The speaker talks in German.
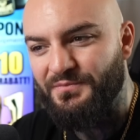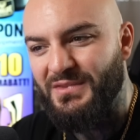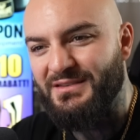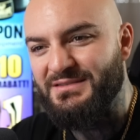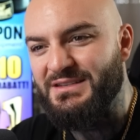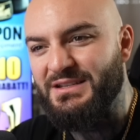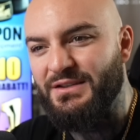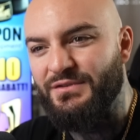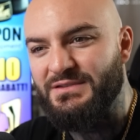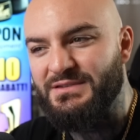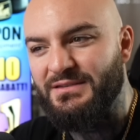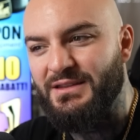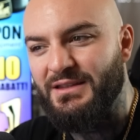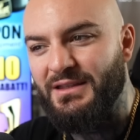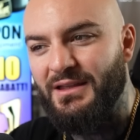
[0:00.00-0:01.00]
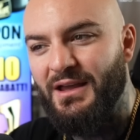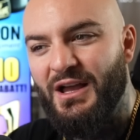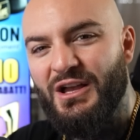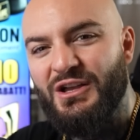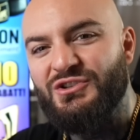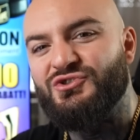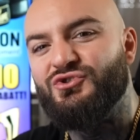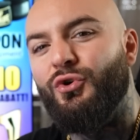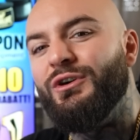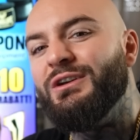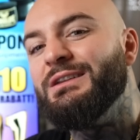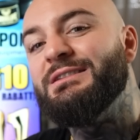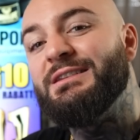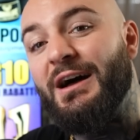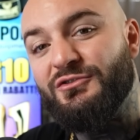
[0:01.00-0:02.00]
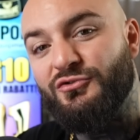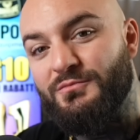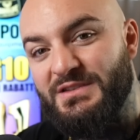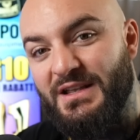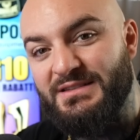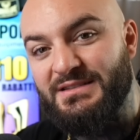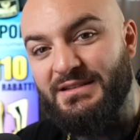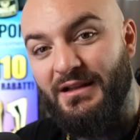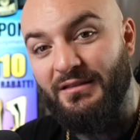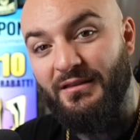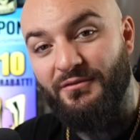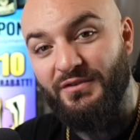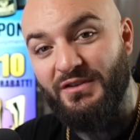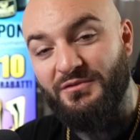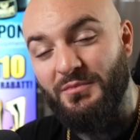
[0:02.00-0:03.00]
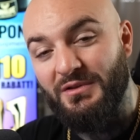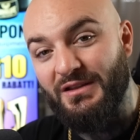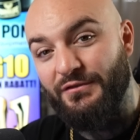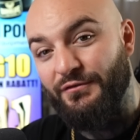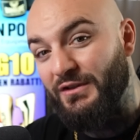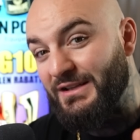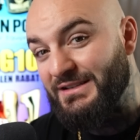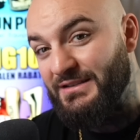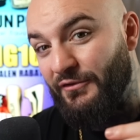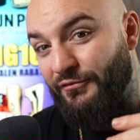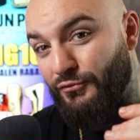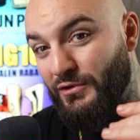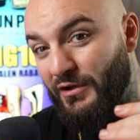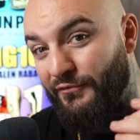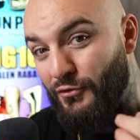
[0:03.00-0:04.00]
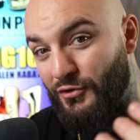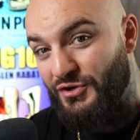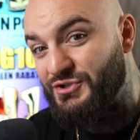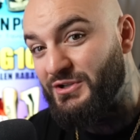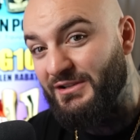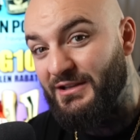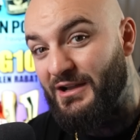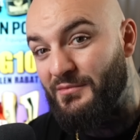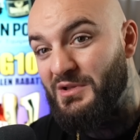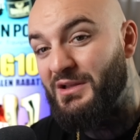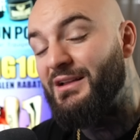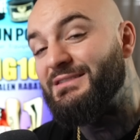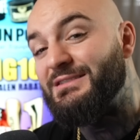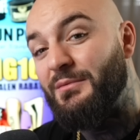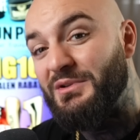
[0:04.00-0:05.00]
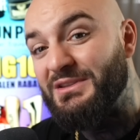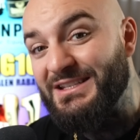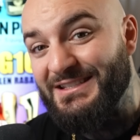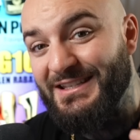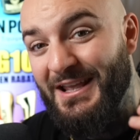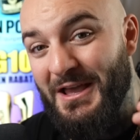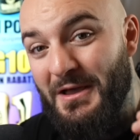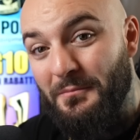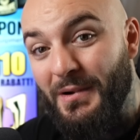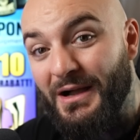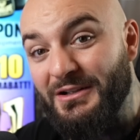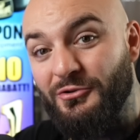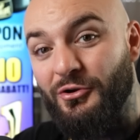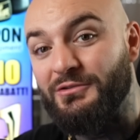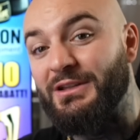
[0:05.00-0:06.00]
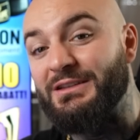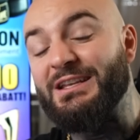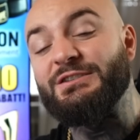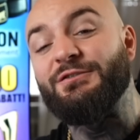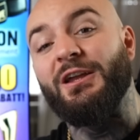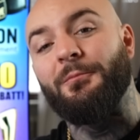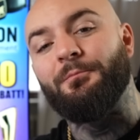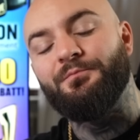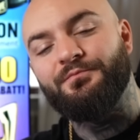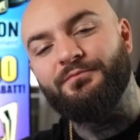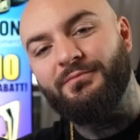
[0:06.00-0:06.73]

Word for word: dass ich gewisse Dinge so in die Tat umsetzen kann, wie ich mir das vielleicht früher vorgestellt habe, es aber nicht machen konnte. Deswegen,